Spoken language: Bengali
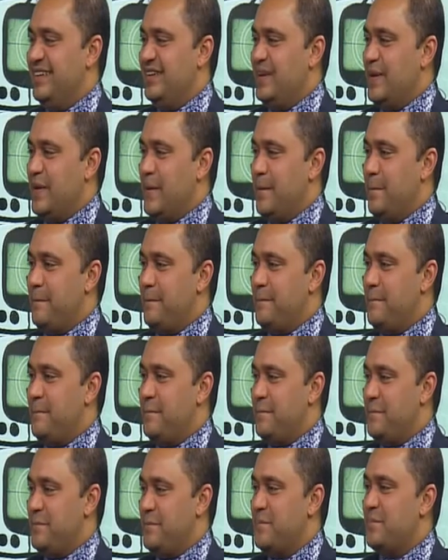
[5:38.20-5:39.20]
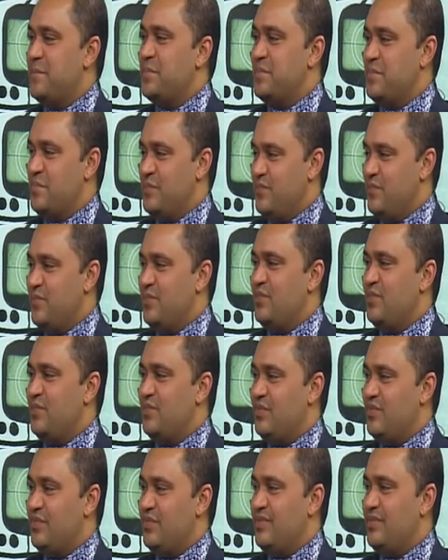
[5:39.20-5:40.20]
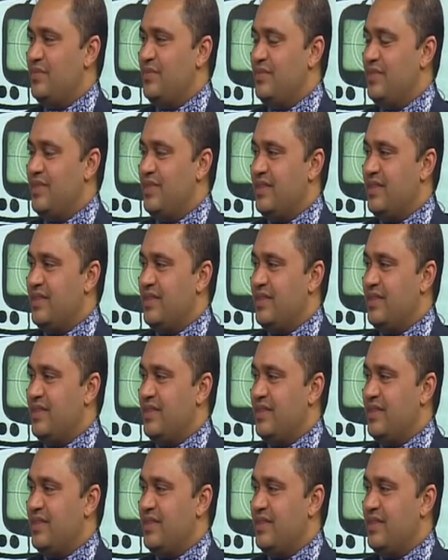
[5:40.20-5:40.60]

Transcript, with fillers: উপরে আমি খেলাধুলা করতাম ইনসিডেন্টলি